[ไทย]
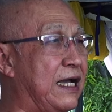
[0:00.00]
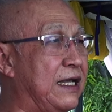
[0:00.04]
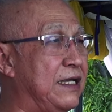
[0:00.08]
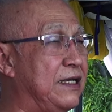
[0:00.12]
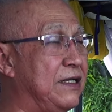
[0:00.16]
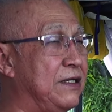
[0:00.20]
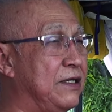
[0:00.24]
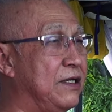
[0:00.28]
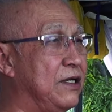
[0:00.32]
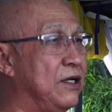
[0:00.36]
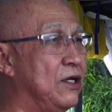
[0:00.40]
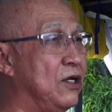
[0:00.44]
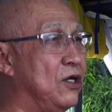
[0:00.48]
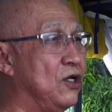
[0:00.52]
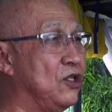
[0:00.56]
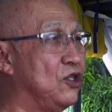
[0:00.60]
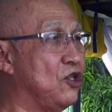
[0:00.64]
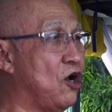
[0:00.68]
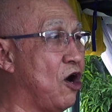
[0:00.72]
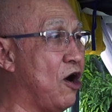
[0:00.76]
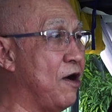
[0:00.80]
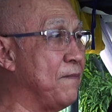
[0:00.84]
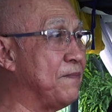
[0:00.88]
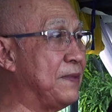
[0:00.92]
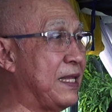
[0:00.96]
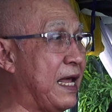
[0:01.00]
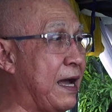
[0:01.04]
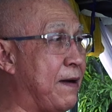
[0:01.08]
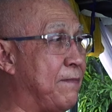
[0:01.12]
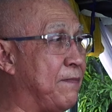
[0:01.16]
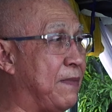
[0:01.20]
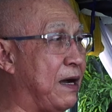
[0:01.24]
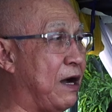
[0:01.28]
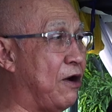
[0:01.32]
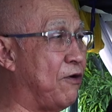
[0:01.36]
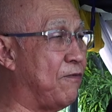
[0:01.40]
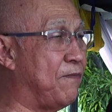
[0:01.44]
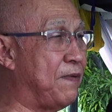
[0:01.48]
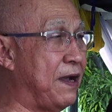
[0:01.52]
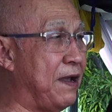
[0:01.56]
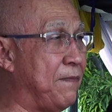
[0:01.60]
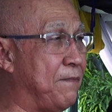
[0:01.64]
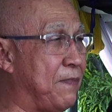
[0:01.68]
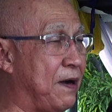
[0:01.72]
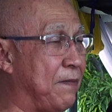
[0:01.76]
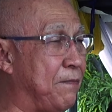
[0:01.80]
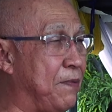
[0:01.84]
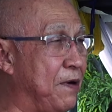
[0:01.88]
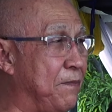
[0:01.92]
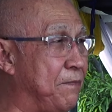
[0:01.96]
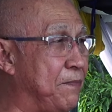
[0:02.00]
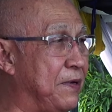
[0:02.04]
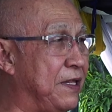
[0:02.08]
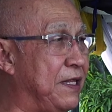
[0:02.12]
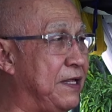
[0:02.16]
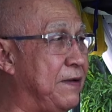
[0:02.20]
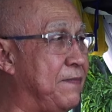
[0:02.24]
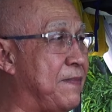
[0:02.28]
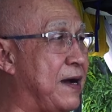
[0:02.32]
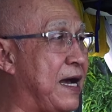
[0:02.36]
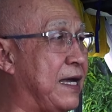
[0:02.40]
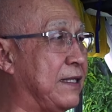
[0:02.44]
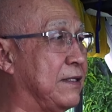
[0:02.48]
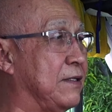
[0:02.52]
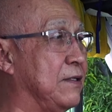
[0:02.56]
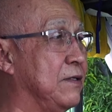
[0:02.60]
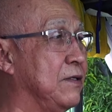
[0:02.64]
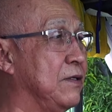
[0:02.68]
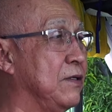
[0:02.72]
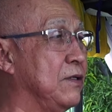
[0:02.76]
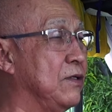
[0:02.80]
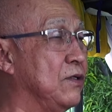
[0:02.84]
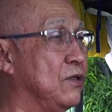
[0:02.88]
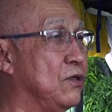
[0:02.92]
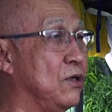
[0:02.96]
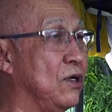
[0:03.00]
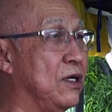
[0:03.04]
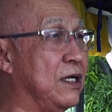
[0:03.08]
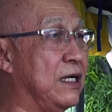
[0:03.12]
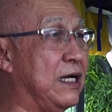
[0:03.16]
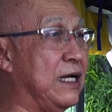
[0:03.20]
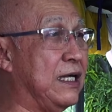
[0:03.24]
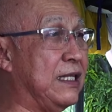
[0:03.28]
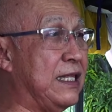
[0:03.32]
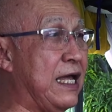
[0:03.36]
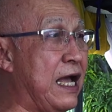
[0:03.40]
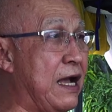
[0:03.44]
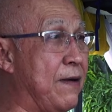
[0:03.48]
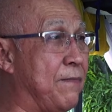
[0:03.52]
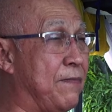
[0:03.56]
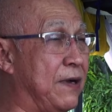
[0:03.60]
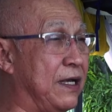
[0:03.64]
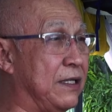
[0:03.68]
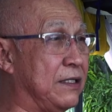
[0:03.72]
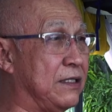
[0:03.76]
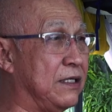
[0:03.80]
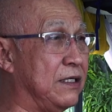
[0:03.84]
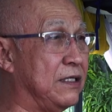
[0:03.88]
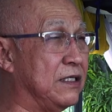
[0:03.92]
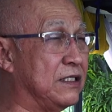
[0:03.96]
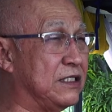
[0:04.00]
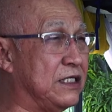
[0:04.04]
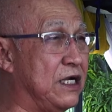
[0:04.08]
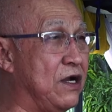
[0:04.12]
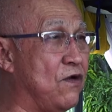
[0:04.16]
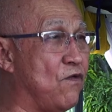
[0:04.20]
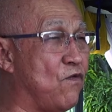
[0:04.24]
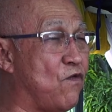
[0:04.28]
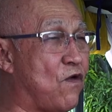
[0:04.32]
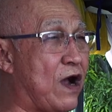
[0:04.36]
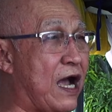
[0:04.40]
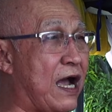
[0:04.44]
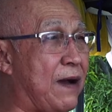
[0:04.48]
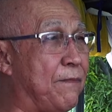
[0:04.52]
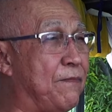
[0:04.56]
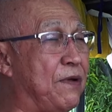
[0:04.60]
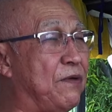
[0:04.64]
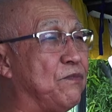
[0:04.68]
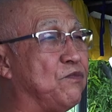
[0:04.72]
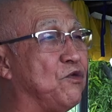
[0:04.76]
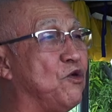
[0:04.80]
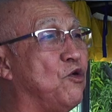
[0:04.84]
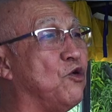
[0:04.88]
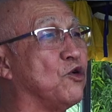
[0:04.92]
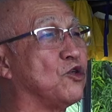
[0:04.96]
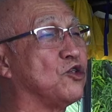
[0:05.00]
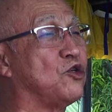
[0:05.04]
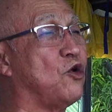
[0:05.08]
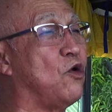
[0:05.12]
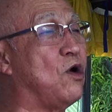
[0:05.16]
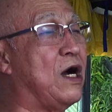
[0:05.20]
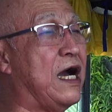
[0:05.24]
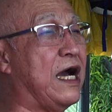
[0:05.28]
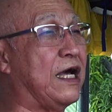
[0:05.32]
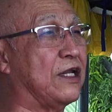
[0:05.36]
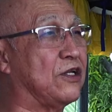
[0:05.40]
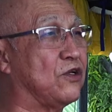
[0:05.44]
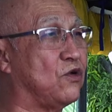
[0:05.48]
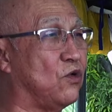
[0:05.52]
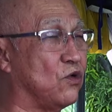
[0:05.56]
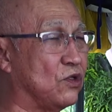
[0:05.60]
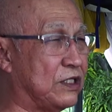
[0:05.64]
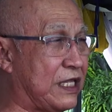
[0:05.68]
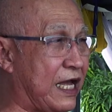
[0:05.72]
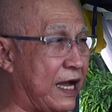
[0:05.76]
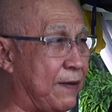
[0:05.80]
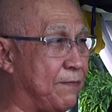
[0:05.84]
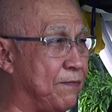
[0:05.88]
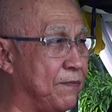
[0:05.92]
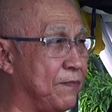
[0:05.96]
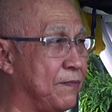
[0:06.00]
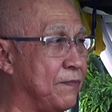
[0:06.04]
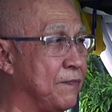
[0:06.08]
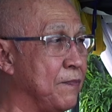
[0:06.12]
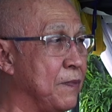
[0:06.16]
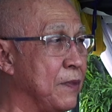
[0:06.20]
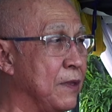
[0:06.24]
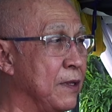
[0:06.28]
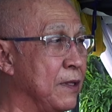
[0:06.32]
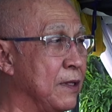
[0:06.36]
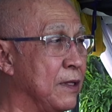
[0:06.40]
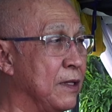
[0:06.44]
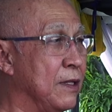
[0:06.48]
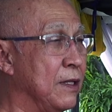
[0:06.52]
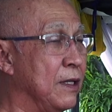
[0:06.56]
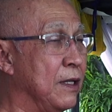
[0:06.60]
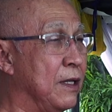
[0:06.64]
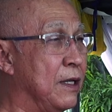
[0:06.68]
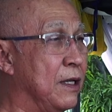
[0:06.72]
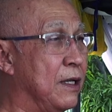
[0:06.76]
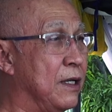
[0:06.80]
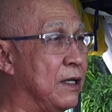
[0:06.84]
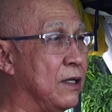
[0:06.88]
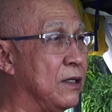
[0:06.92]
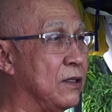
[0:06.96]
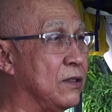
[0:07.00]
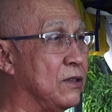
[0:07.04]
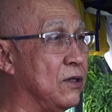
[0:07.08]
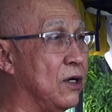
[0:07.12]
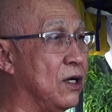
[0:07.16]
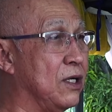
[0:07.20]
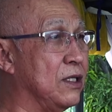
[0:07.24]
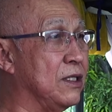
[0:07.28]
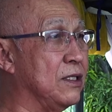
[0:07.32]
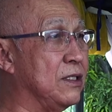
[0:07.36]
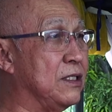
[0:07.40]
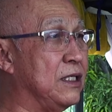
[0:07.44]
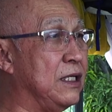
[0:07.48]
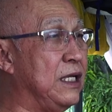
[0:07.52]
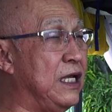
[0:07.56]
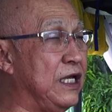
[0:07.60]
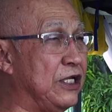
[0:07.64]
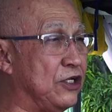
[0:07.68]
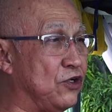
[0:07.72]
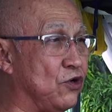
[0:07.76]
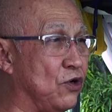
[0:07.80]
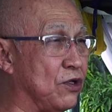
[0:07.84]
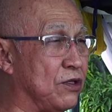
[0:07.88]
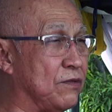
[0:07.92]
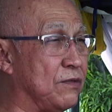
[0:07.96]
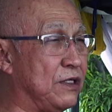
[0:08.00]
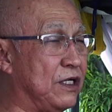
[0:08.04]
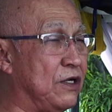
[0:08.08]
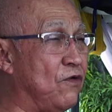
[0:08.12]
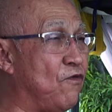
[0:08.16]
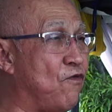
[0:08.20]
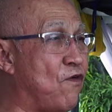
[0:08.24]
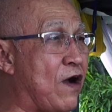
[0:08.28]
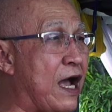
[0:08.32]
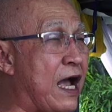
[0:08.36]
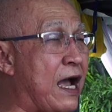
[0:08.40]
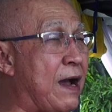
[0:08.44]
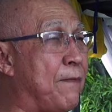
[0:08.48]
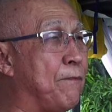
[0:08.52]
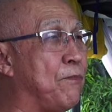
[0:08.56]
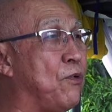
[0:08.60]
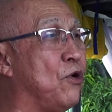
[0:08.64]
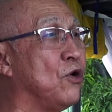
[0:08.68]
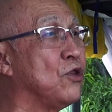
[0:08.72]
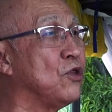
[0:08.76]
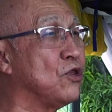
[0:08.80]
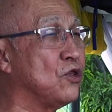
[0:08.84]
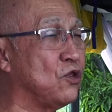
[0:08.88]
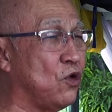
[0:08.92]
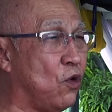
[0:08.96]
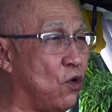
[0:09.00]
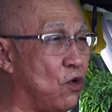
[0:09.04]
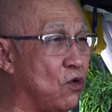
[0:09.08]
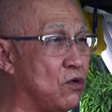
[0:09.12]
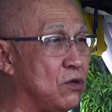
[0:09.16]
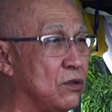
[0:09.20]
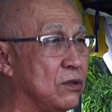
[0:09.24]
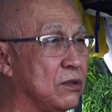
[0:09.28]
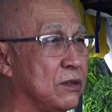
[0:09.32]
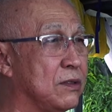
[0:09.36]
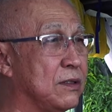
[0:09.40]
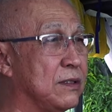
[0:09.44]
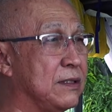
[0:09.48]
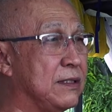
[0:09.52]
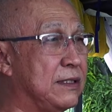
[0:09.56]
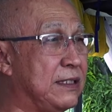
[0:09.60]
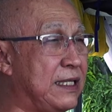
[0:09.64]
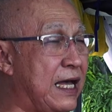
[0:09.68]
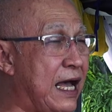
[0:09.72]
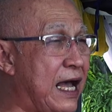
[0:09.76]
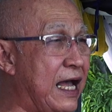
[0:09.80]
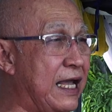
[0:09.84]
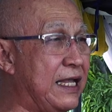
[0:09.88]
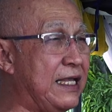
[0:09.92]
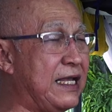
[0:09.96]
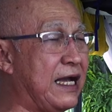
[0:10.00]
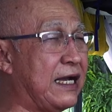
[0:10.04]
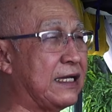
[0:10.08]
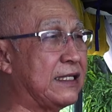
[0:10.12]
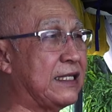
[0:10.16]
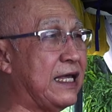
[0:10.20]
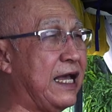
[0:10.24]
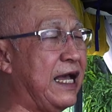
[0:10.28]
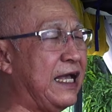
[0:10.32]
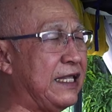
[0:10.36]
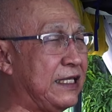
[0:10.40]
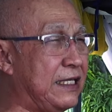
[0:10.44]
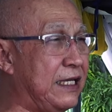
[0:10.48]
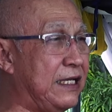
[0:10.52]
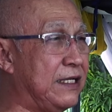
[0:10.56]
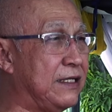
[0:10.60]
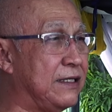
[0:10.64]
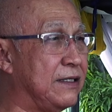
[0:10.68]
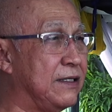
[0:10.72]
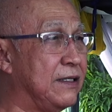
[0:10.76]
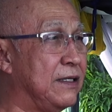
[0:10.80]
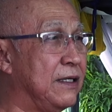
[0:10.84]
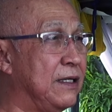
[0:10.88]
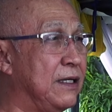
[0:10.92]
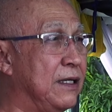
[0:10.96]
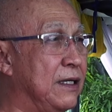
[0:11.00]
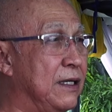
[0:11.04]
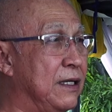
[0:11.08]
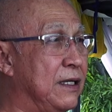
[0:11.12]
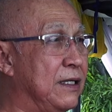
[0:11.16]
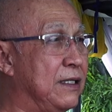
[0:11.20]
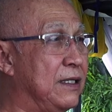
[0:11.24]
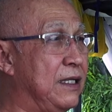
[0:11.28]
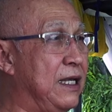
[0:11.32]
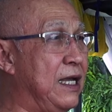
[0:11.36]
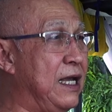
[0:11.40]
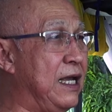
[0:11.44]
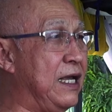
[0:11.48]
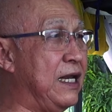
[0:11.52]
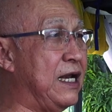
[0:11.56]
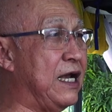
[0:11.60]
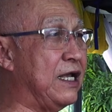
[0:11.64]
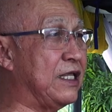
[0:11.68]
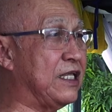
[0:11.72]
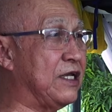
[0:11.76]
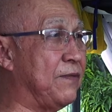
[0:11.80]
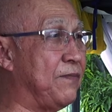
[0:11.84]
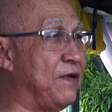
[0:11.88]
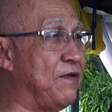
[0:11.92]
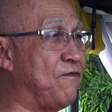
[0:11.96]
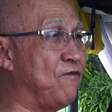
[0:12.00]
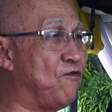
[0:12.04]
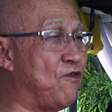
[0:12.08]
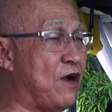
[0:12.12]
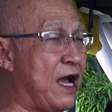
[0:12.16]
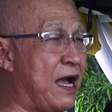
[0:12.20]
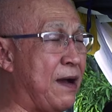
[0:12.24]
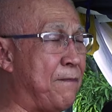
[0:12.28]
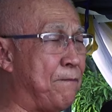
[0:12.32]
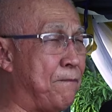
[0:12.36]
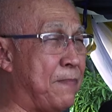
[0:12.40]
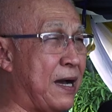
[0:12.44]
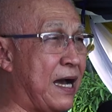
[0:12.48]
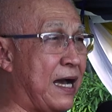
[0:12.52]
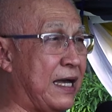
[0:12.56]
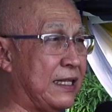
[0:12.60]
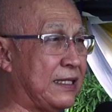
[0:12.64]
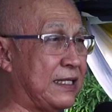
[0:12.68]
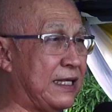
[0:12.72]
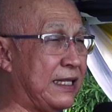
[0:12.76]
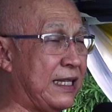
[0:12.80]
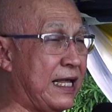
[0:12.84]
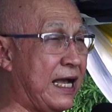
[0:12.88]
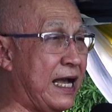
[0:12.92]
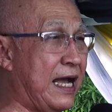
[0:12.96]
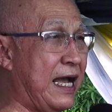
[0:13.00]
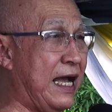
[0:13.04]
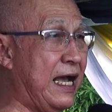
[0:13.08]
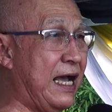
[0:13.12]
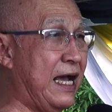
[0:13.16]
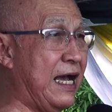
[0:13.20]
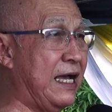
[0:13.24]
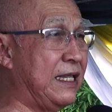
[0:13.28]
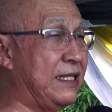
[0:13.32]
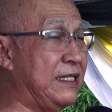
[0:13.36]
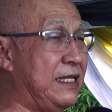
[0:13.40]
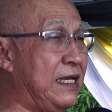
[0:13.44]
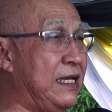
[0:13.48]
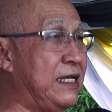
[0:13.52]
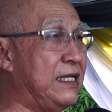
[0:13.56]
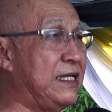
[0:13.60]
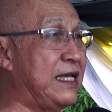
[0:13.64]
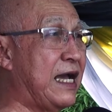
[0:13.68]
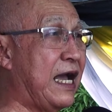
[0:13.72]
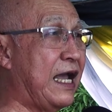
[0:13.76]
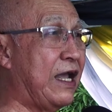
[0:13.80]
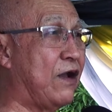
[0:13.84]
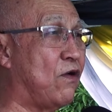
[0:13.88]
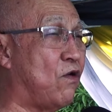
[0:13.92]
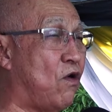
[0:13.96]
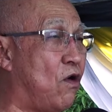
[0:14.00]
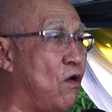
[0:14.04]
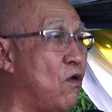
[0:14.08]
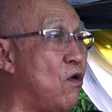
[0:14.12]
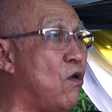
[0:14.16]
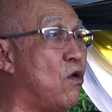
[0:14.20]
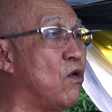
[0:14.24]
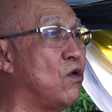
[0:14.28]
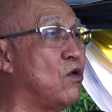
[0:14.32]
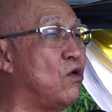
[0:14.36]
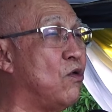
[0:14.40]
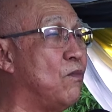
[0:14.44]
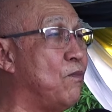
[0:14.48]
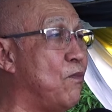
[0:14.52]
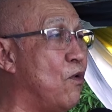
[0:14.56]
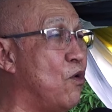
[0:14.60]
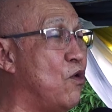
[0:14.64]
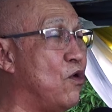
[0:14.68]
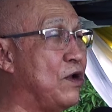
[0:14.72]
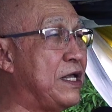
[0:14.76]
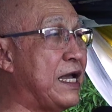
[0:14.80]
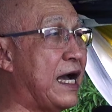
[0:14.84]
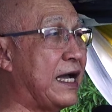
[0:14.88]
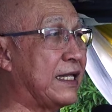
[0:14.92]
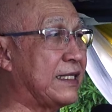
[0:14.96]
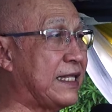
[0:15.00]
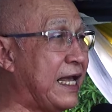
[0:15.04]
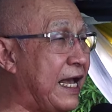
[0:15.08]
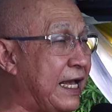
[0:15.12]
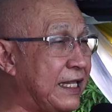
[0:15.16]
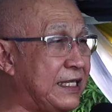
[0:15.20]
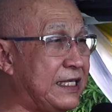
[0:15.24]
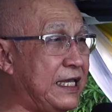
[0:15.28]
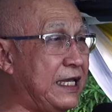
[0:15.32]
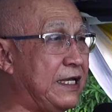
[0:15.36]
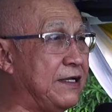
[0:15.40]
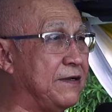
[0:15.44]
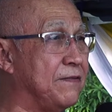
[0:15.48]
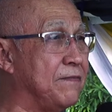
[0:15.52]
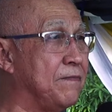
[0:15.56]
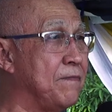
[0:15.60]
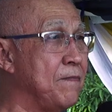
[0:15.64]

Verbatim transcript: ยน้อมนำเอาไปประพฤติปฏิบัติจนกระทั่งไปถึงซึ่งความเป็นผู้ทรงอัดทรงธรรมจนที่สุดถึงความพ้นทุกข์ได้อย่างแท้จริงนี่แหละจะเป็นความปรารถนาอันยิ่งใหญ่ขององค์หลวงปู่อย่างแท้จริง